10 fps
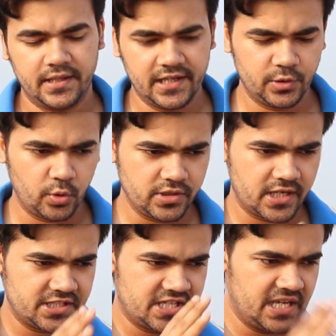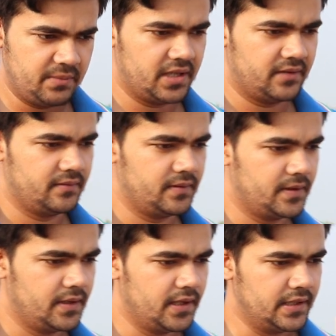देखिए 2006 में
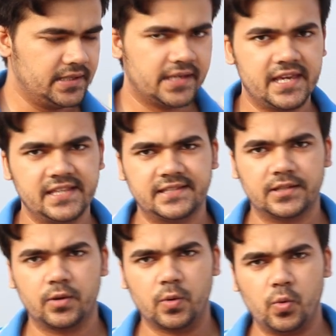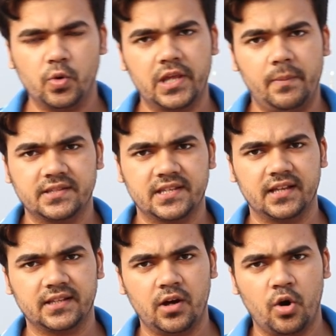ये केस कोर्ट के पास
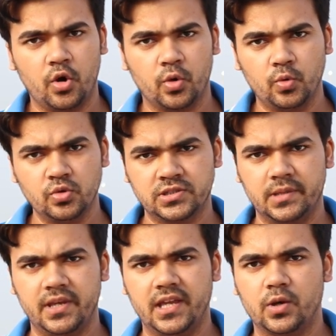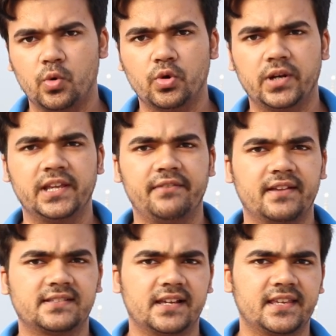गया था और उस समय कोर्ट ने ये
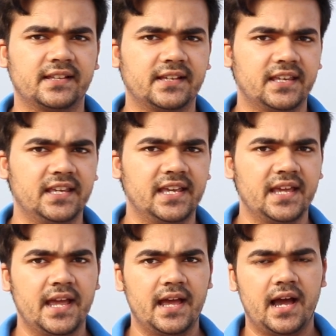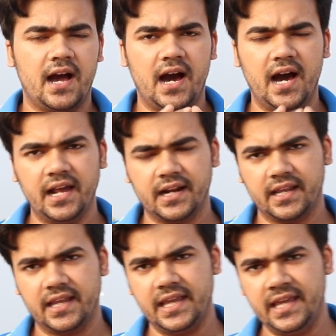फैसला किया था कि हर
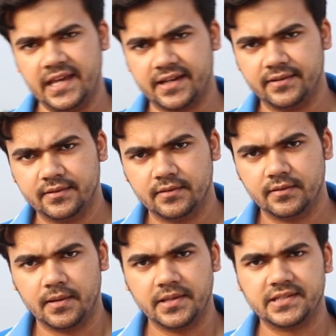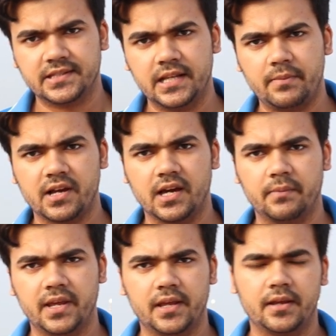एक सिनेमा घर
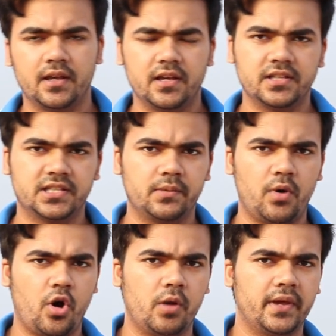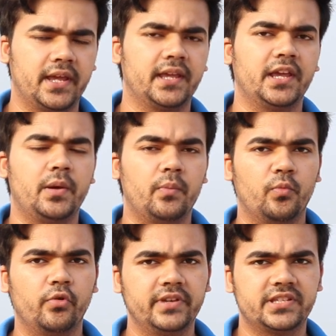में सिनेमा हॉल में
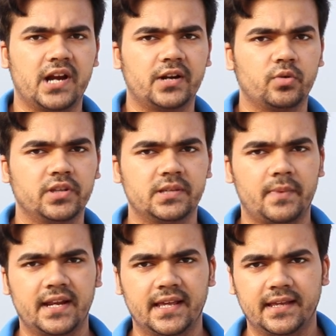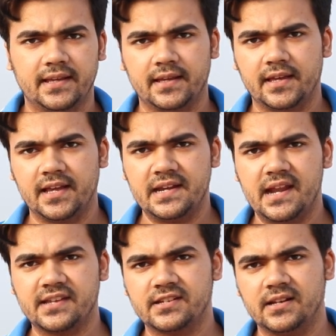मूवी स्टार्ट होने से पहले
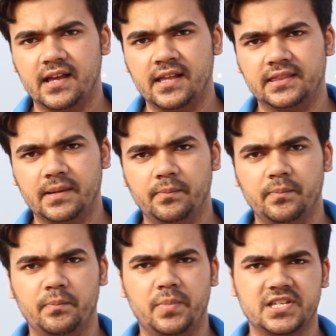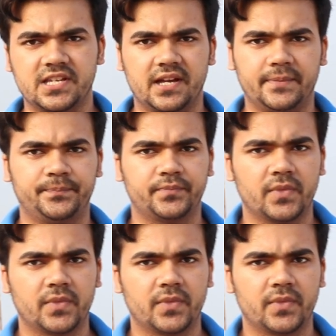नेशनल एंथम बजेगा